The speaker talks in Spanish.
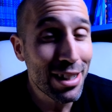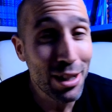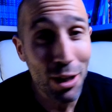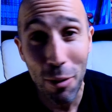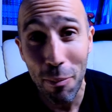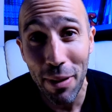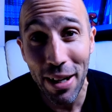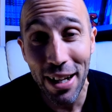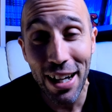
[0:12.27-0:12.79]

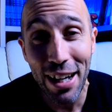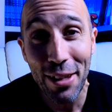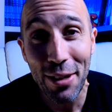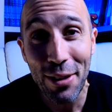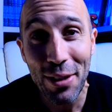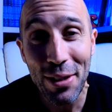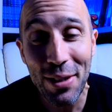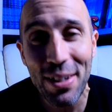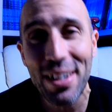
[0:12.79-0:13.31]

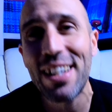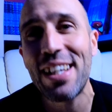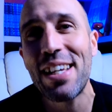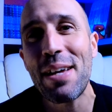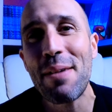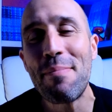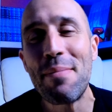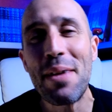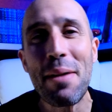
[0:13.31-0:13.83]
Complicado, ¿no?
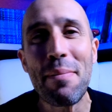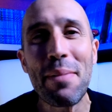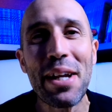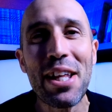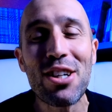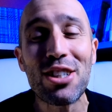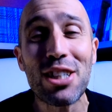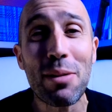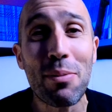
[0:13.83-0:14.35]

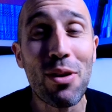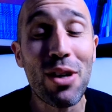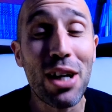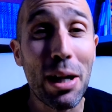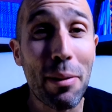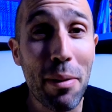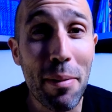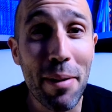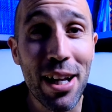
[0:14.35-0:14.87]
Bienvenidos a Pruebas
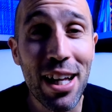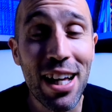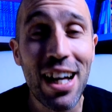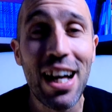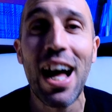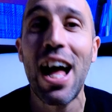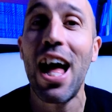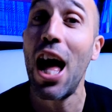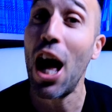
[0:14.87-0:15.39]
a Primera.